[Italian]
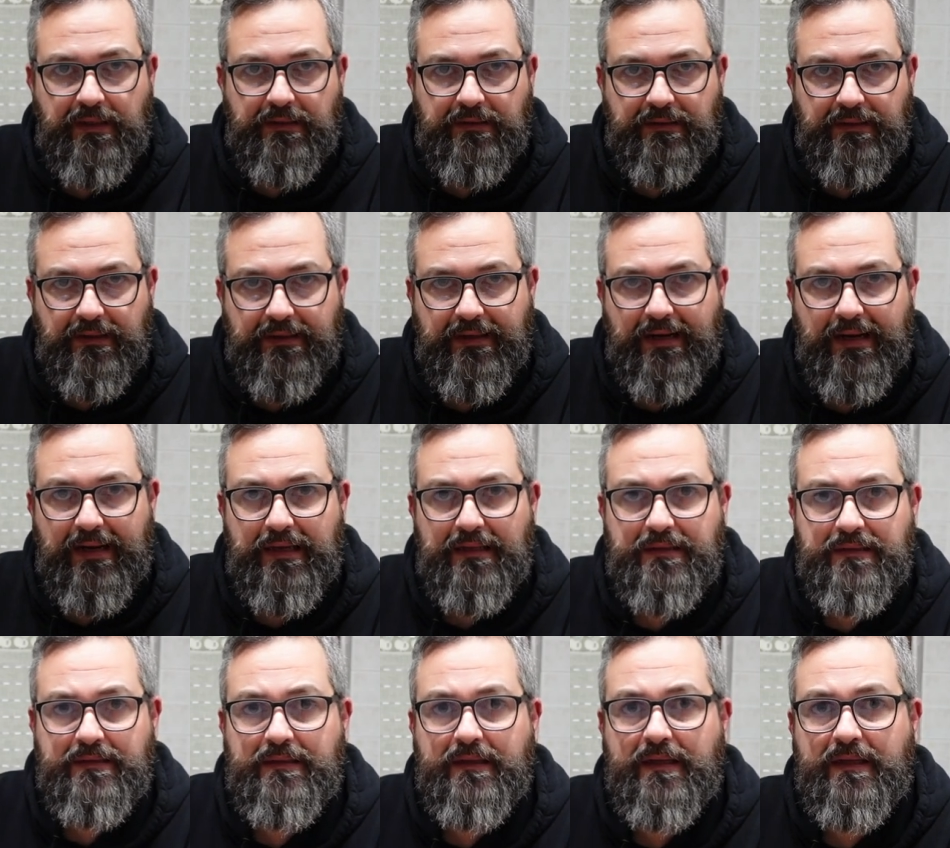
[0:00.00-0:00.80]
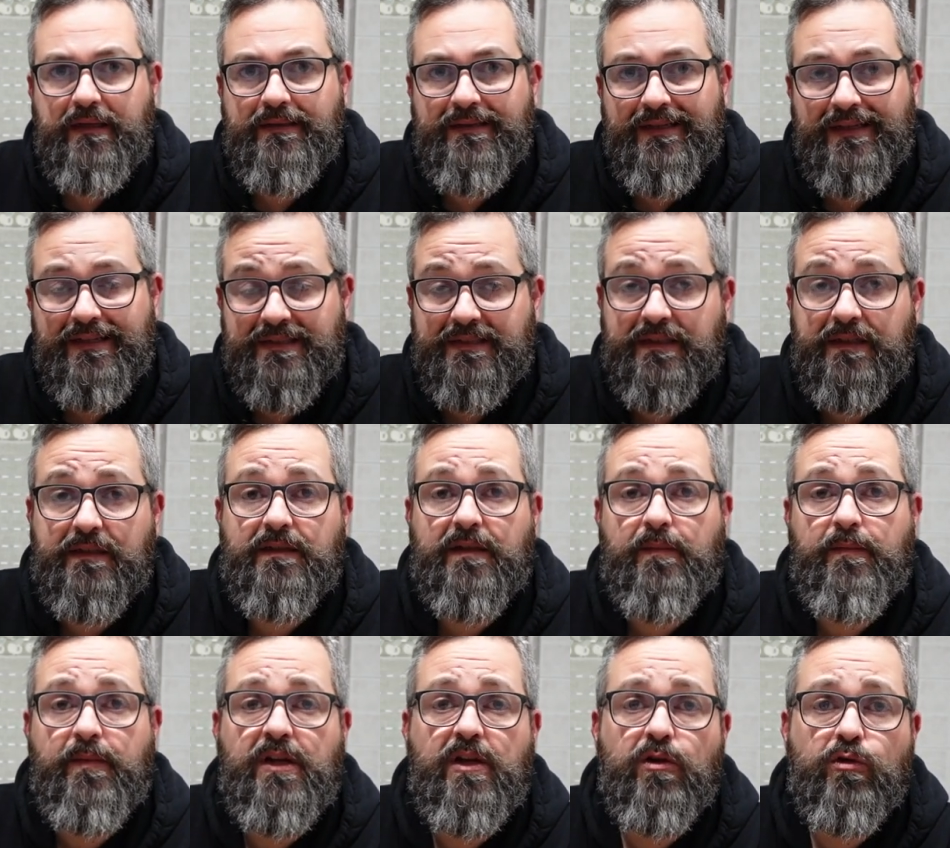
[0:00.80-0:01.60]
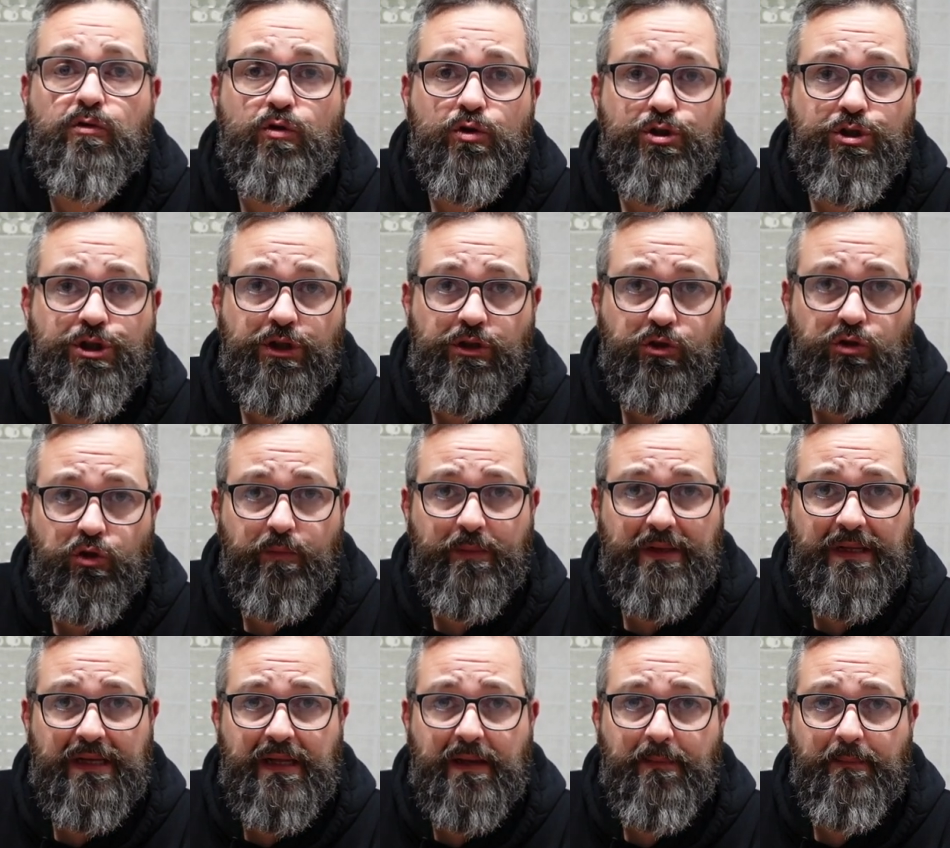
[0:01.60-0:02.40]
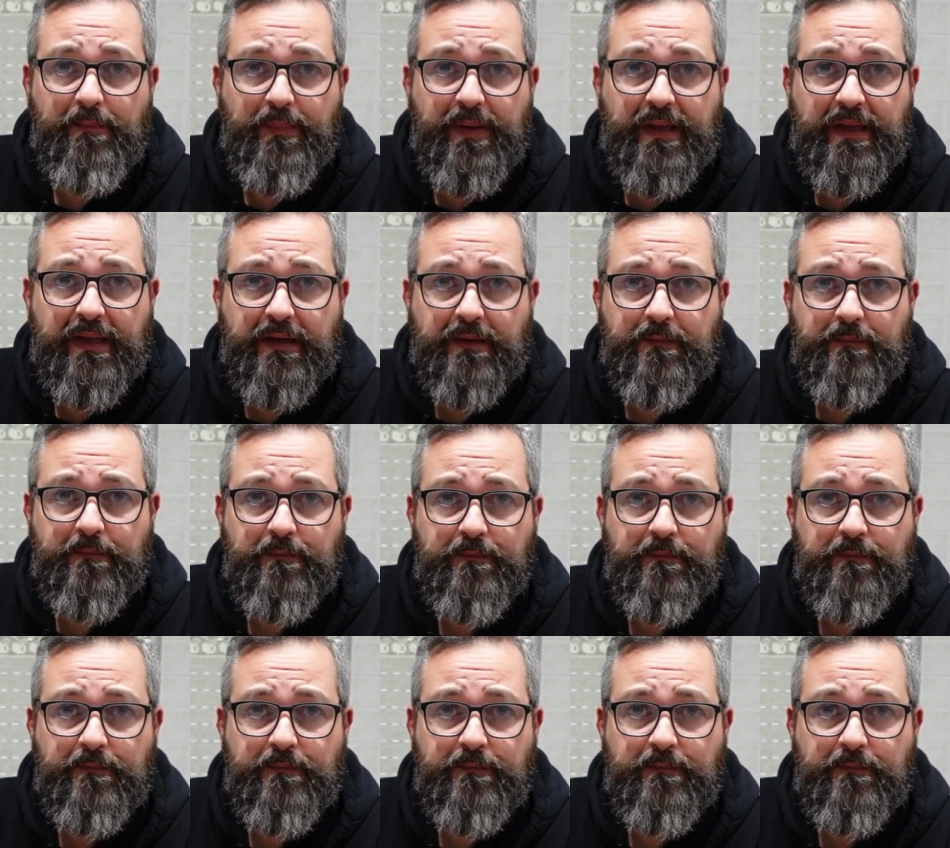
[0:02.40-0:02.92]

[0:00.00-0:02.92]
integrata da 7800 mAh.